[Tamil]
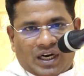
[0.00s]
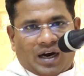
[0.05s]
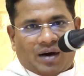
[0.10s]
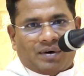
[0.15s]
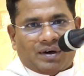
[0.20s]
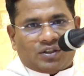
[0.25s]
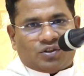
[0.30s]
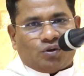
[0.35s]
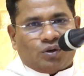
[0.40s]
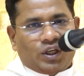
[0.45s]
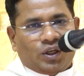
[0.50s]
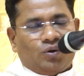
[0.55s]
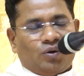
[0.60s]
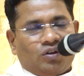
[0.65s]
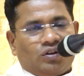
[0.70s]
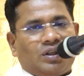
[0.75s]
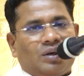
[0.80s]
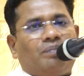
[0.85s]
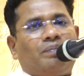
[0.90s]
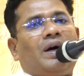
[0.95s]
அவர் சொல்லிக்
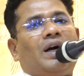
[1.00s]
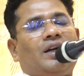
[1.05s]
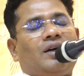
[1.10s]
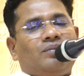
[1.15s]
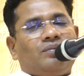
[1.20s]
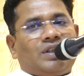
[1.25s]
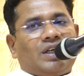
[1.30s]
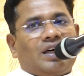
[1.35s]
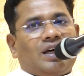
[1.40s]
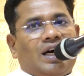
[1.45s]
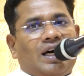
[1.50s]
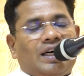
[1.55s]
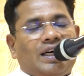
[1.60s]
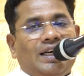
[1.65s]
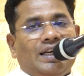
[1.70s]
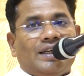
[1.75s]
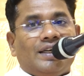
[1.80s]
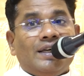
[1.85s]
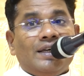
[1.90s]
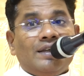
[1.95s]
கொடுத்த பாடம் தான்
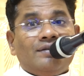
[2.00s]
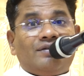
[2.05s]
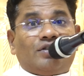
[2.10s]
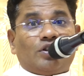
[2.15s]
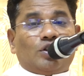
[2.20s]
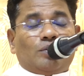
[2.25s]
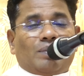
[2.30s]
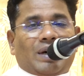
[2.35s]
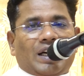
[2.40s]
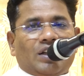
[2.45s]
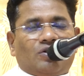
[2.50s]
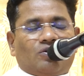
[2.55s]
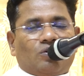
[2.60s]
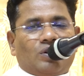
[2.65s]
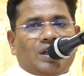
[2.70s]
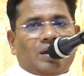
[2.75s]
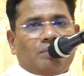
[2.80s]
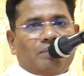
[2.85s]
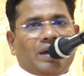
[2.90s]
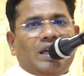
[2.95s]
ஆக
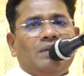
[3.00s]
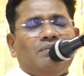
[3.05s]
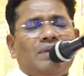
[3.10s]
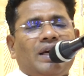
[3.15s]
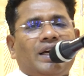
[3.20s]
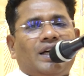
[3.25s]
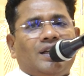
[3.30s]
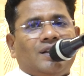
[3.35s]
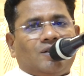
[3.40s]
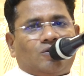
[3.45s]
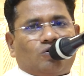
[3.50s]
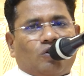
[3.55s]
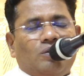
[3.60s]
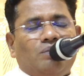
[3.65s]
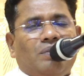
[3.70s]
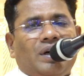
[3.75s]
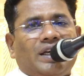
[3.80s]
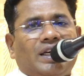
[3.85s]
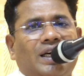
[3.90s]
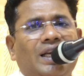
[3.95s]
திருமணத்தினுடைய மேன்மைகளை
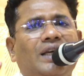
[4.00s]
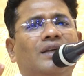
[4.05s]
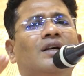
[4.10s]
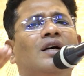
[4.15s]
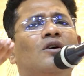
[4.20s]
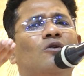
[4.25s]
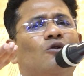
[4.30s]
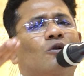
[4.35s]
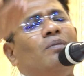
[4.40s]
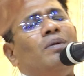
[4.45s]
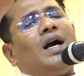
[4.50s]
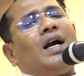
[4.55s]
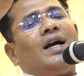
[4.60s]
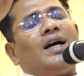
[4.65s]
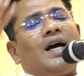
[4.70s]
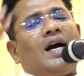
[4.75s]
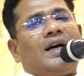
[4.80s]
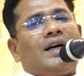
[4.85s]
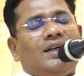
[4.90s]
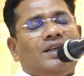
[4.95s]
தொன்மைகளை ரொம்ப
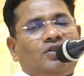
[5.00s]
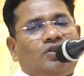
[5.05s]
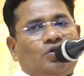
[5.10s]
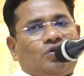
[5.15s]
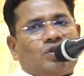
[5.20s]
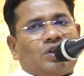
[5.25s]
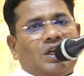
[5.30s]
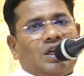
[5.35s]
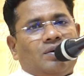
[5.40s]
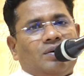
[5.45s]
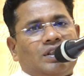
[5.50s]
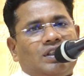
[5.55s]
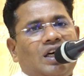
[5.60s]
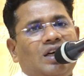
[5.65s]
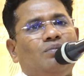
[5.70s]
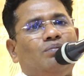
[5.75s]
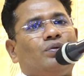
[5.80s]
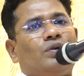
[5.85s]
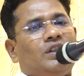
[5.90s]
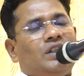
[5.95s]
அழகாக எடுத்து சொன்னவர்
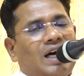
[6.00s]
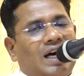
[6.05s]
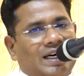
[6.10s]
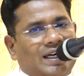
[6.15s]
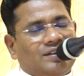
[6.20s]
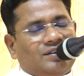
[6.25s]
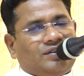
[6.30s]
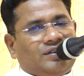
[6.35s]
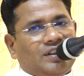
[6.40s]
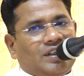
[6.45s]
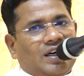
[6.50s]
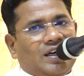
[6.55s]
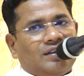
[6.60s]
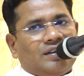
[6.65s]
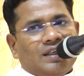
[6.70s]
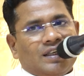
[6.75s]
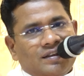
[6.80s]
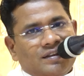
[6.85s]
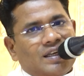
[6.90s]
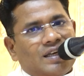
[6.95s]
தான் புனித
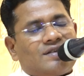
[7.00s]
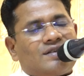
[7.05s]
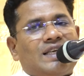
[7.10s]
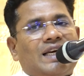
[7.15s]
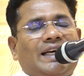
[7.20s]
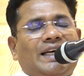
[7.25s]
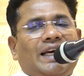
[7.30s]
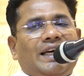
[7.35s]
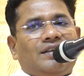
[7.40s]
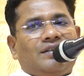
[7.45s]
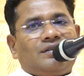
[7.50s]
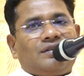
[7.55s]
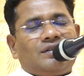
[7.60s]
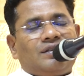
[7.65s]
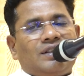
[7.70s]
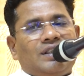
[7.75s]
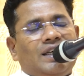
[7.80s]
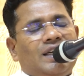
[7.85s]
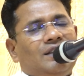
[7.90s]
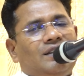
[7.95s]
அகஸ்தினார் த செகண்ட்
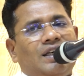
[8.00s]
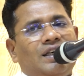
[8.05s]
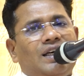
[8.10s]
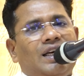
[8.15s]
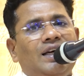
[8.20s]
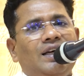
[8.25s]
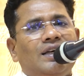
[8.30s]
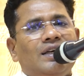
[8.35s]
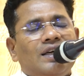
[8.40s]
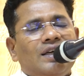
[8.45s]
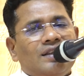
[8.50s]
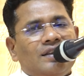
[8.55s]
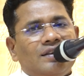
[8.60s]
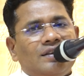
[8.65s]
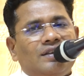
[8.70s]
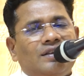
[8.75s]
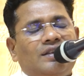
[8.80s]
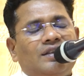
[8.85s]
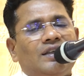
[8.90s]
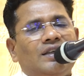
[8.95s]
என்ன தெரியுங்களா
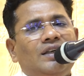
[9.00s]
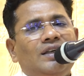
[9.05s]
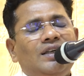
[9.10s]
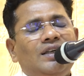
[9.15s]
த